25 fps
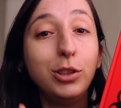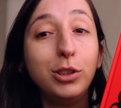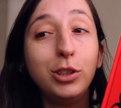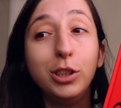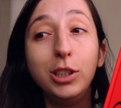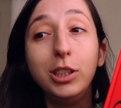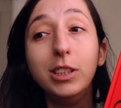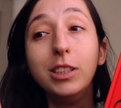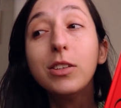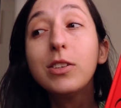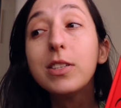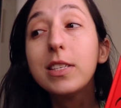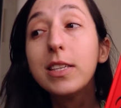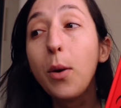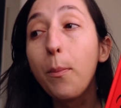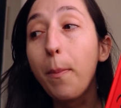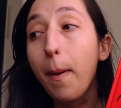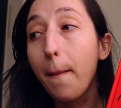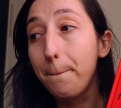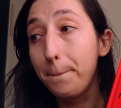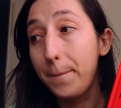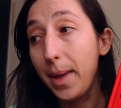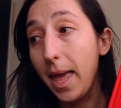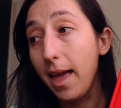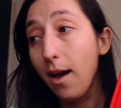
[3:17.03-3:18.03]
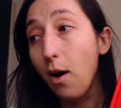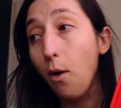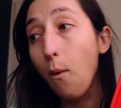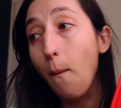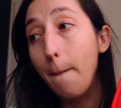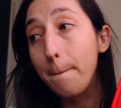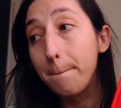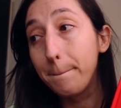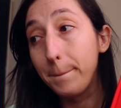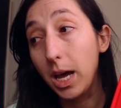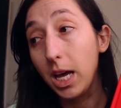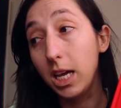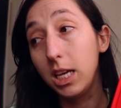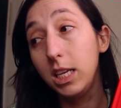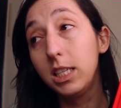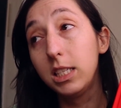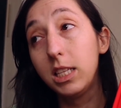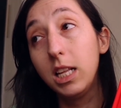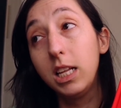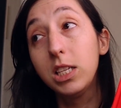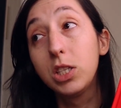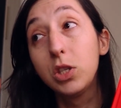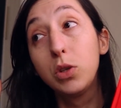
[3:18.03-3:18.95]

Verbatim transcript: tinham seu papel mais né,